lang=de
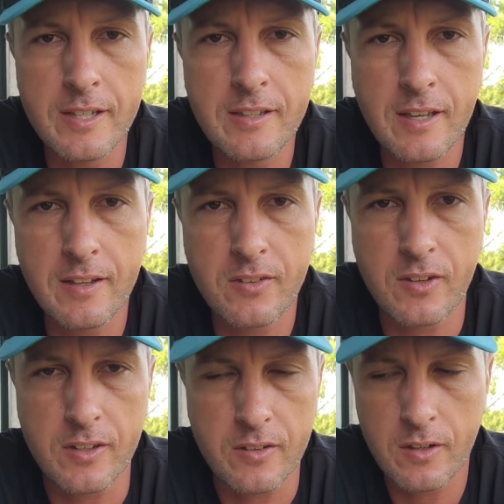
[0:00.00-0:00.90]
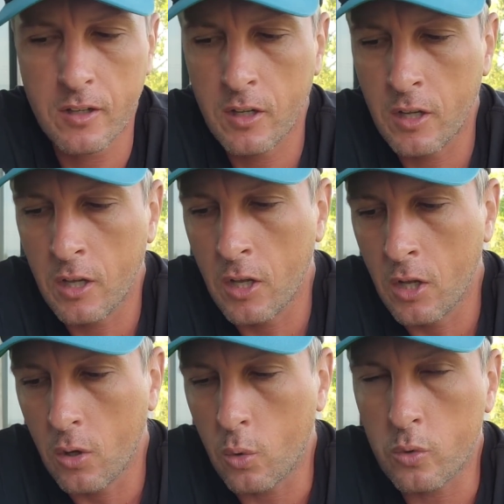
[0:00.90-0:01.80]
niedrig sind.
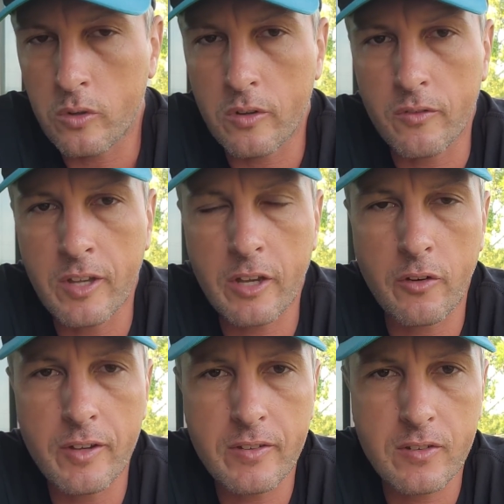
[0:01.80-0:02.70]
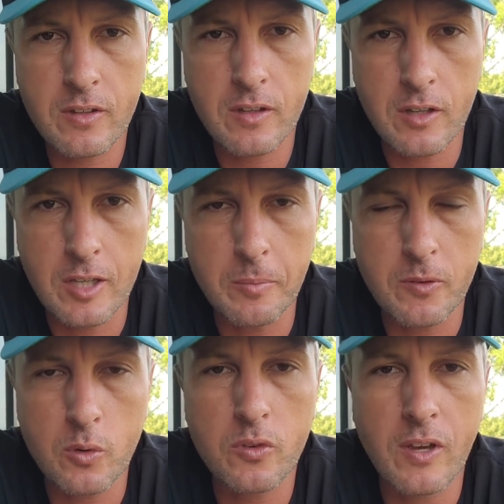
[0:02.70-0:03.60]
Und wie ihr ja wisst, gibt
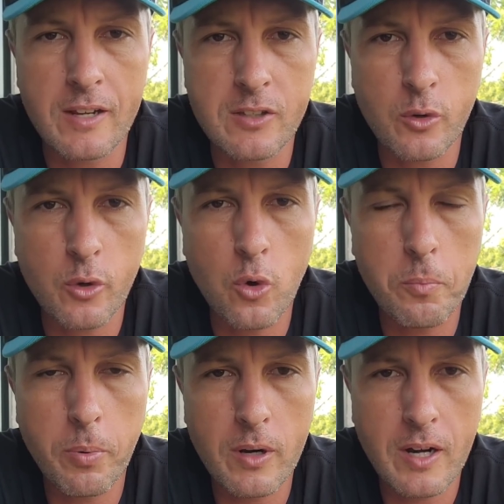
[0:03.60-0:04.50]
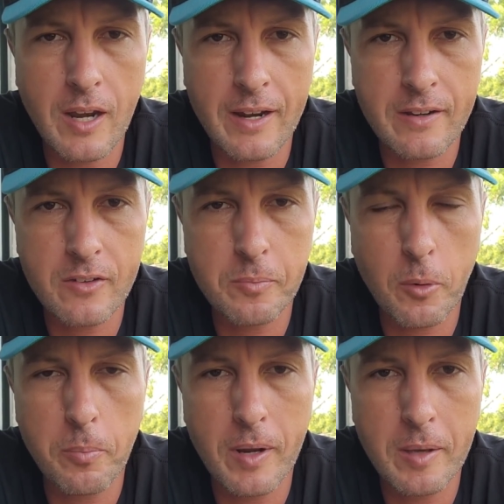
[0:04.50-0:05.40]
es zurzeit in Europa ein kleineres
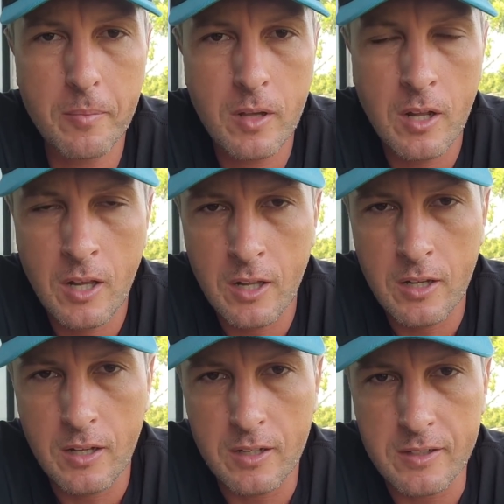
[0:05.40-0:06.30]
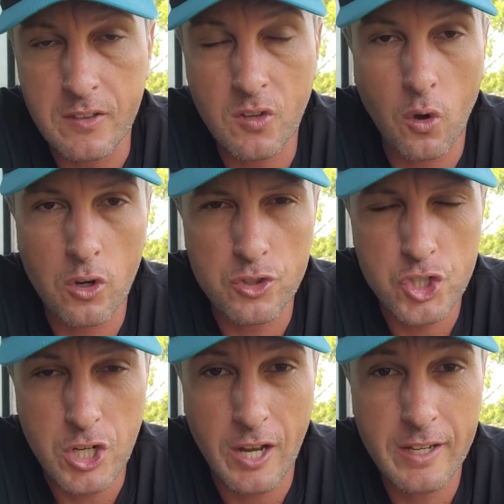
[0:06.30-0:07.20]
Problem. Äh, die Zahlen
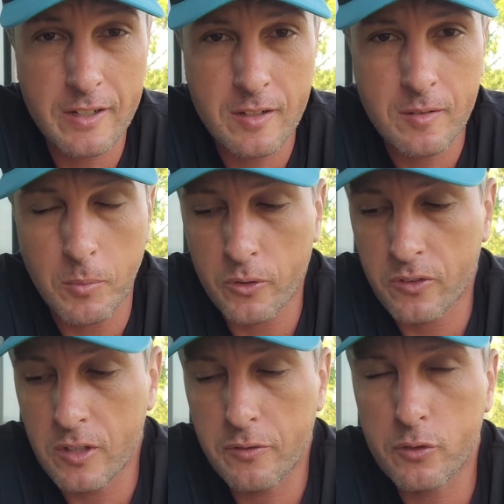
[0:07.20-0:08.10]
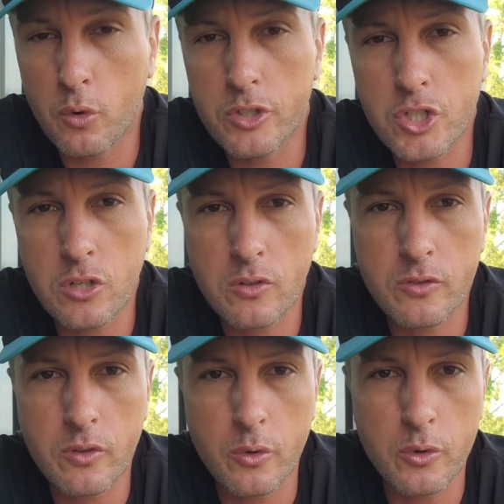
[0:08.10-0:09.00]
steigen massiv.
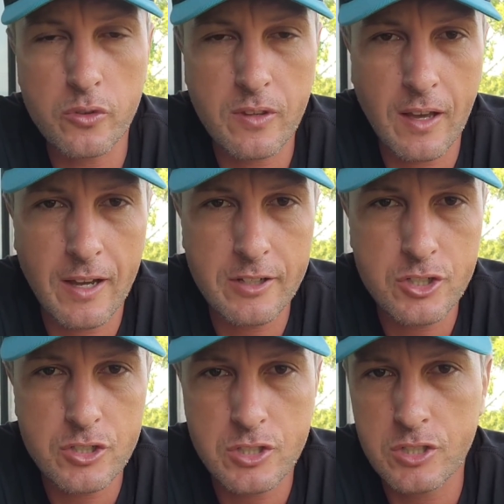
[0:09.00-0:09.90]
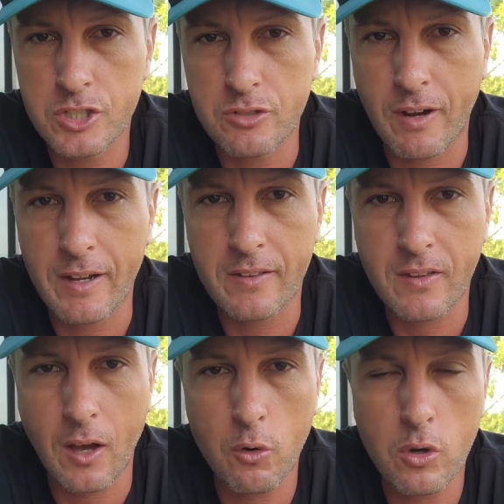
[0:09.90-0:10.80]
Deutschland, Österreich, die
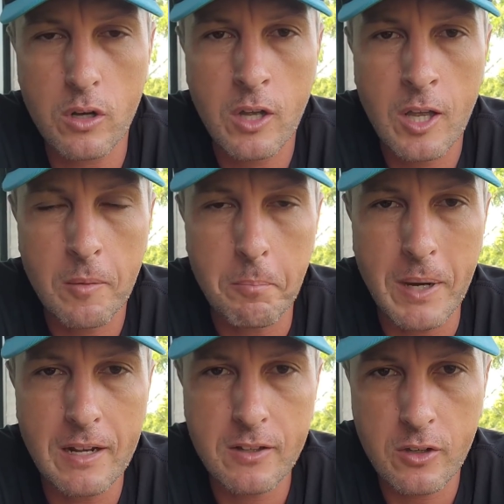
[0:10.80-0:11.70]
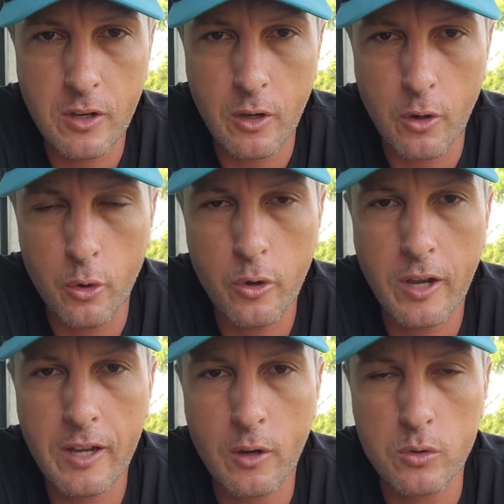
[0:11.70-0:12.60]
Schweiz auch melden
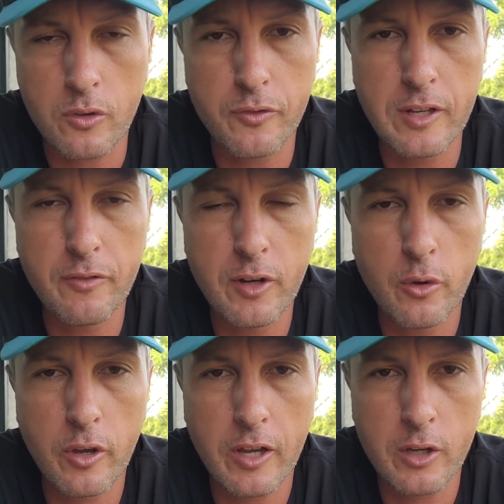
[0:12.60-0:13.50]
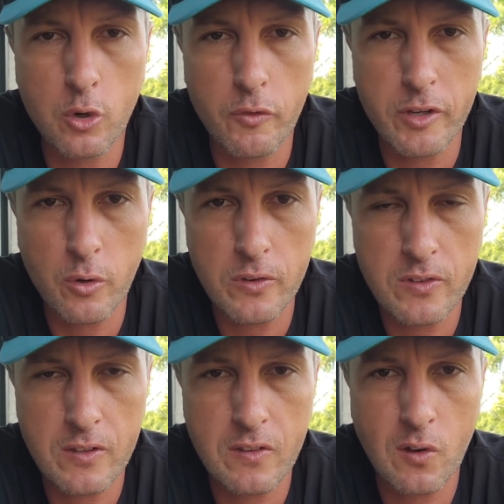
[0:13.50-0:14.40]
höhere oder viel, viel höhere
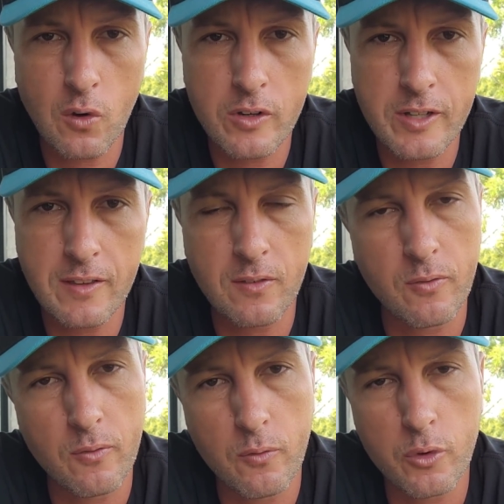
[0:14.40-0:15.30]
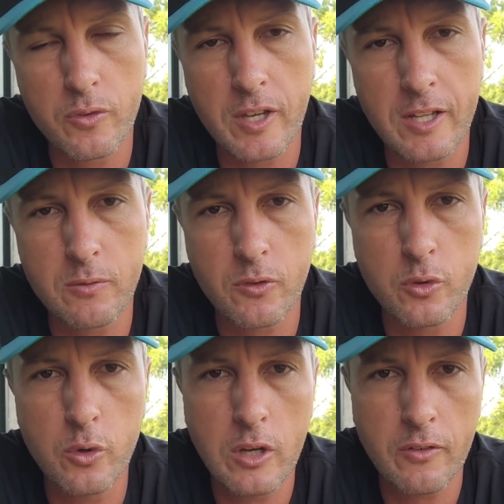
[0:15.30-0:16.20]
Covid-19-Zahlen jetzt, wo es wieder etwas
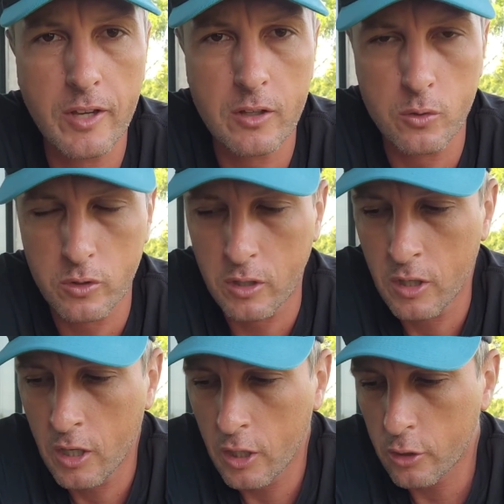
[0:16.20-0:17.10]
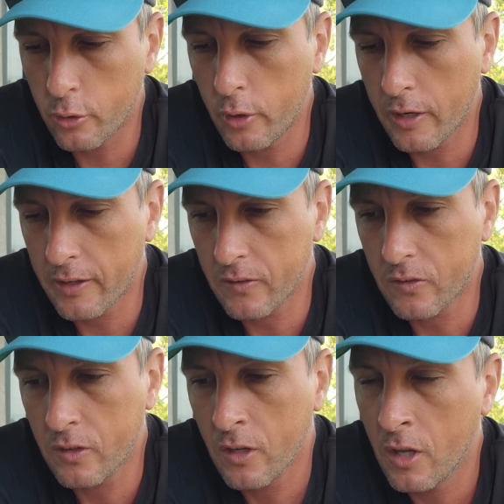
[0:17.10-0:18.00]
kühler wird oder kühler
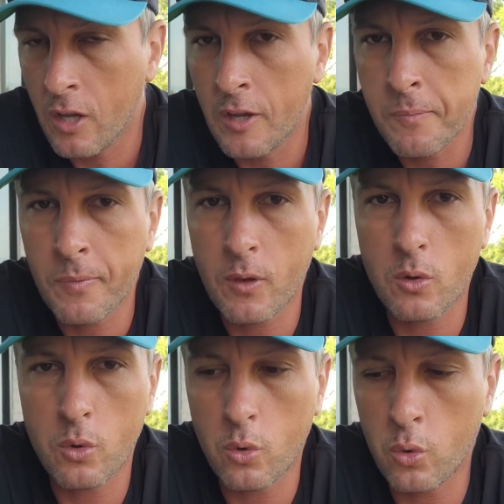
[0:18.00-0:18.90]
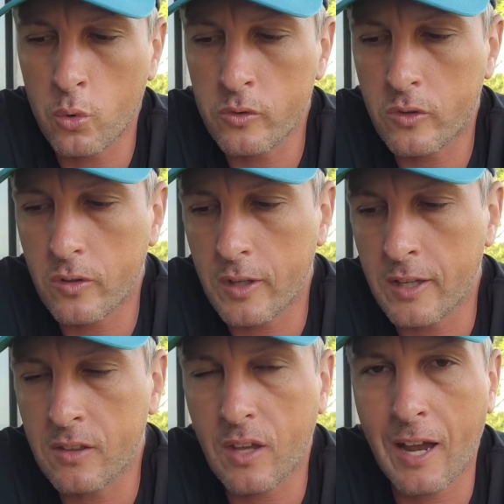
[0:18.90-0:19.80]
ist. Und
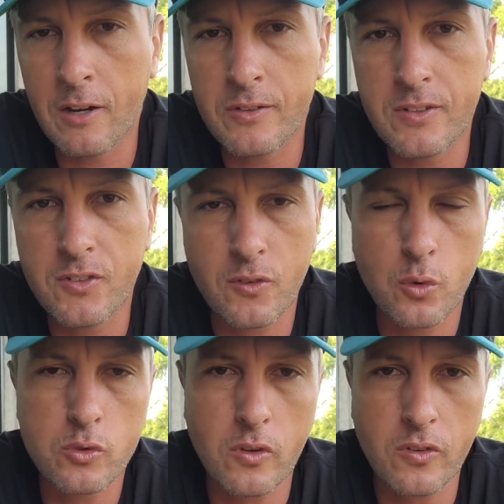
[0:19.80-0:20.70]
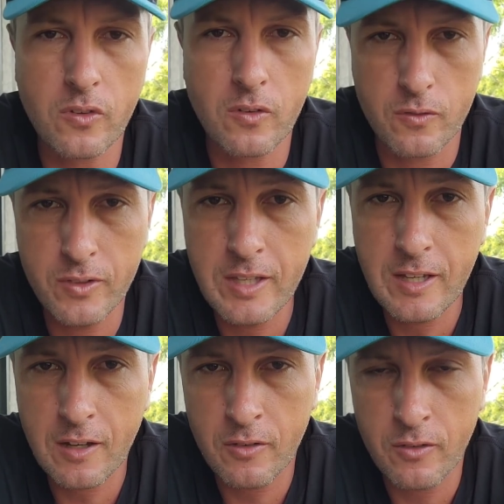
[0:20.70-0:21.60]
in Thailand ist es ja so, dass
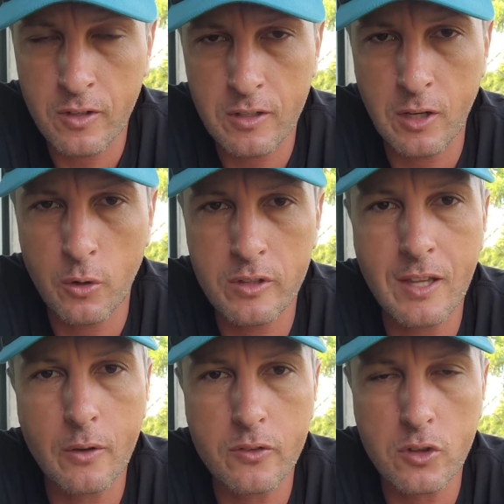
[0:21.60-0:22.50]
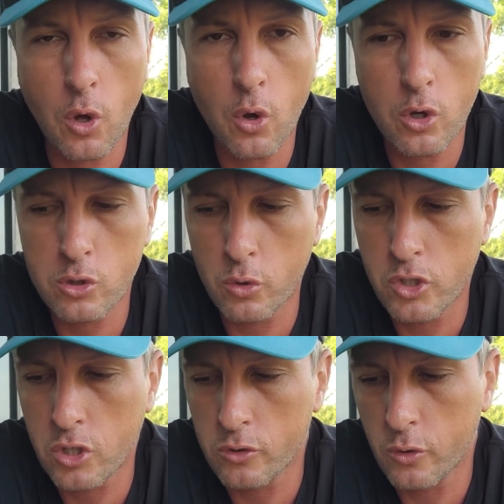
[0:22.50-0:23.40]
wir, die Leute aus Dach,
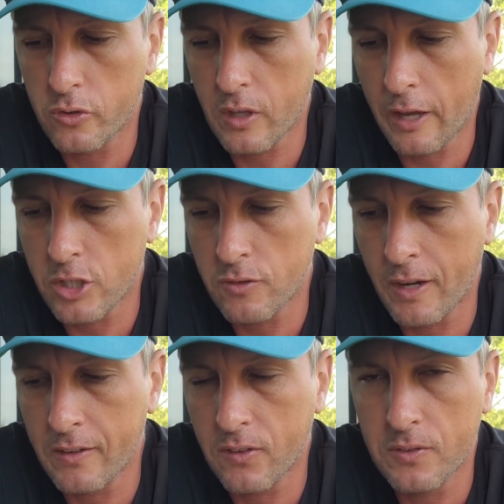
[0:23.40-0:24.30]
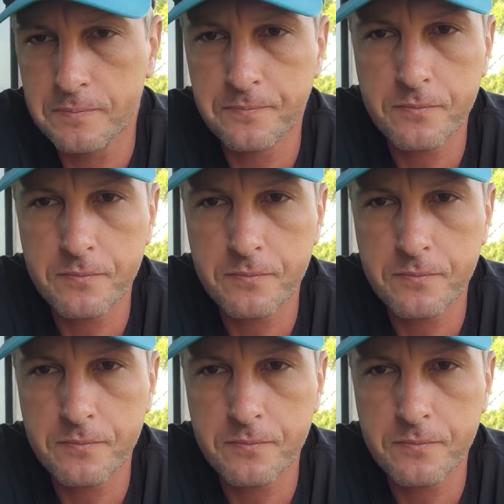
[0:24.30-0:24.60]
Deutschland, Österreich, Schweiz,